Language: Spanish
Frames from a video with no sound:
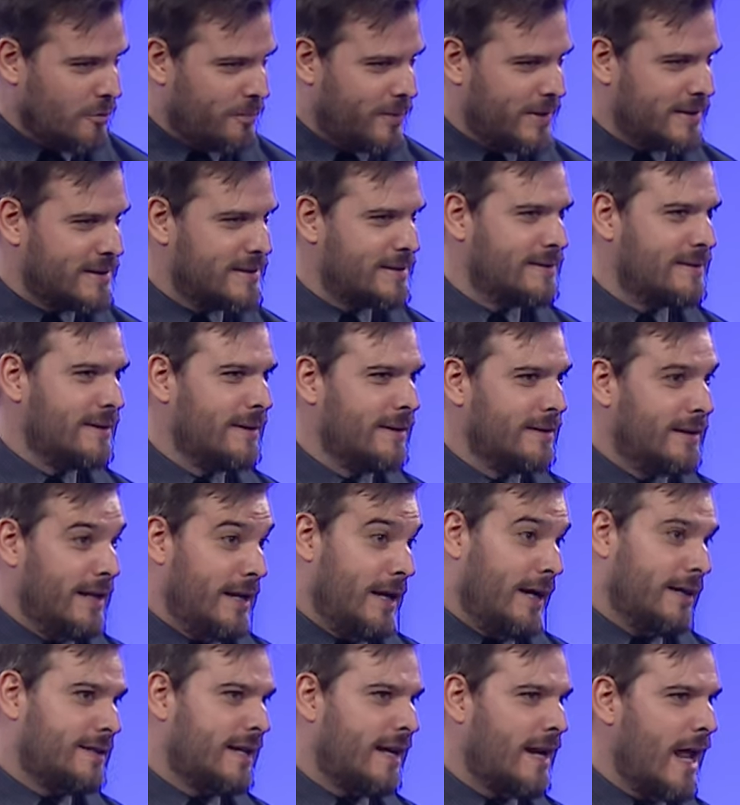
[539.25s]
pues
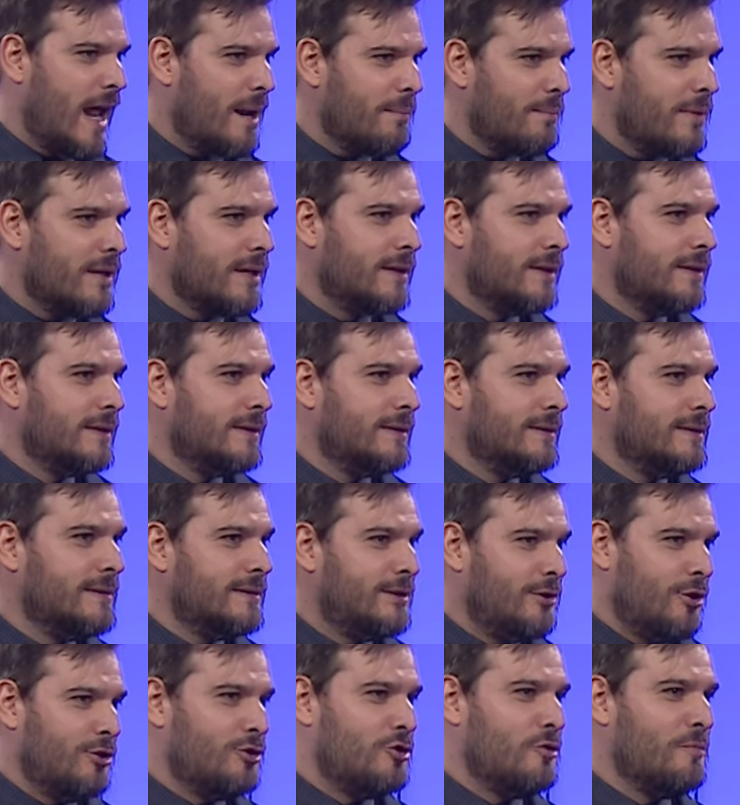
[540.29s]
tiene que sanarme
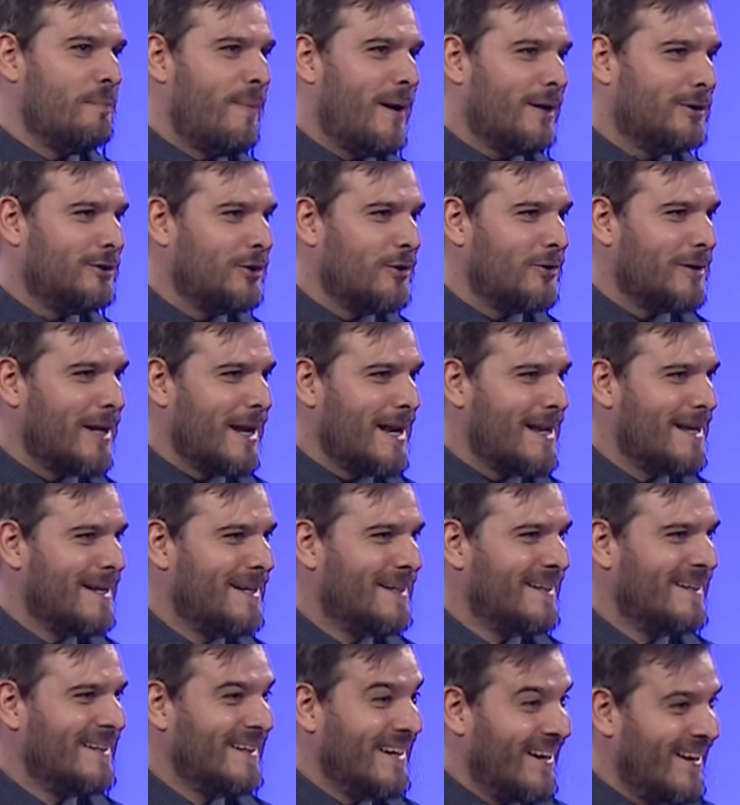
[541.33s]
si yo hice un pacto con Él.
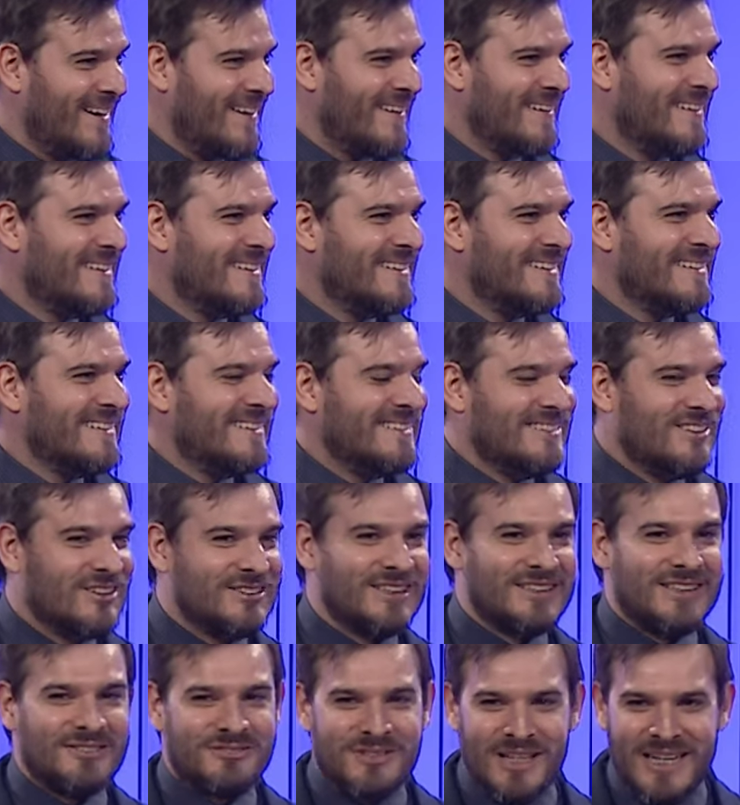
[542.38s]
¿No? No sé
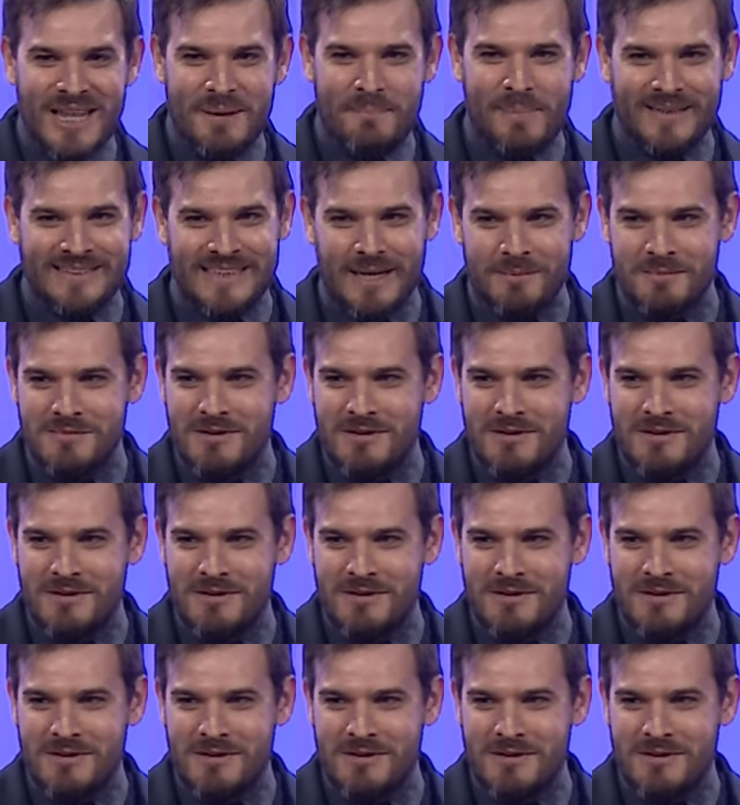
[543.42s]
si a usted le pasa, a mí